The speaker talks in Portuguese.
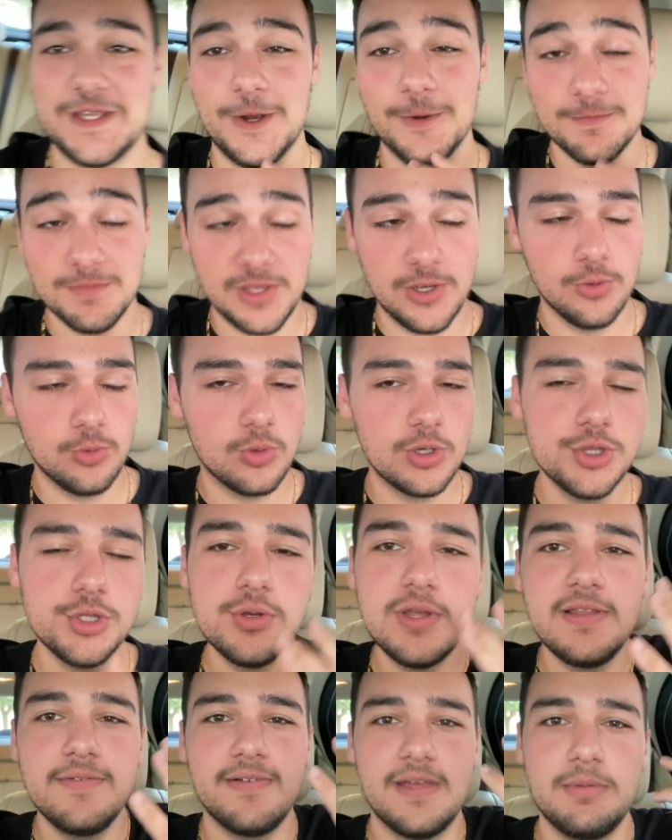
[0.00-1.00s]
o meu. Quando
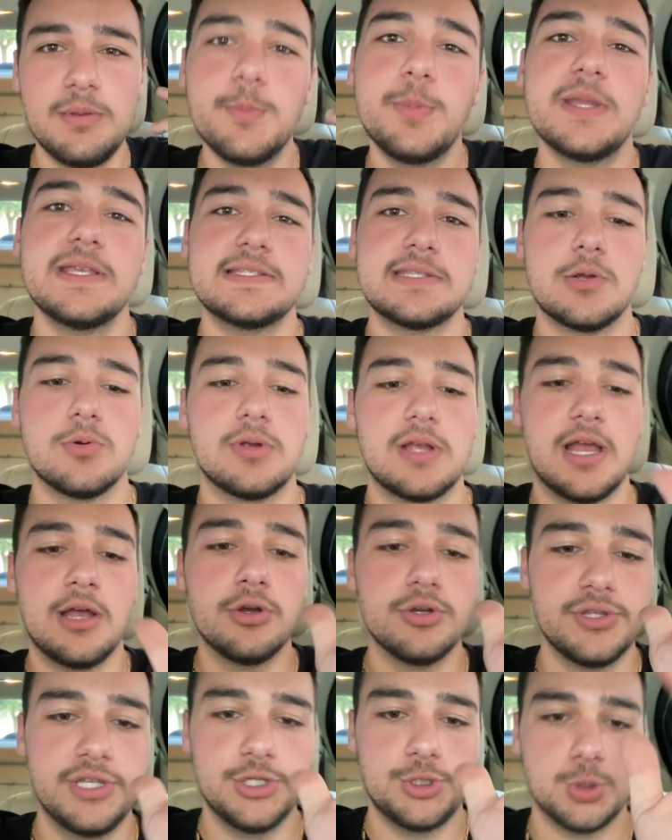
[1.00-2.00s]
ele vai me emprestar um carro,
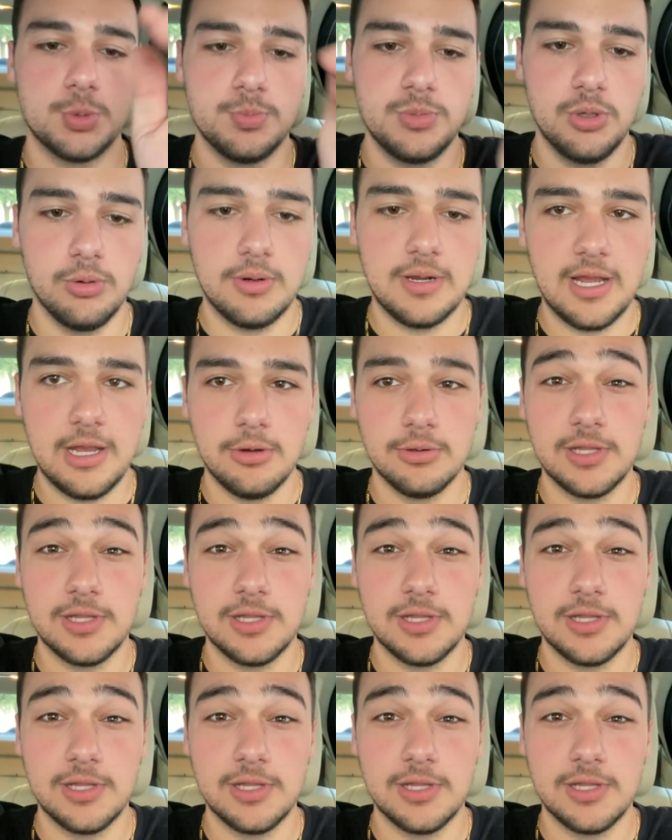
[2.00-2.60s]
eu deixo o meu carro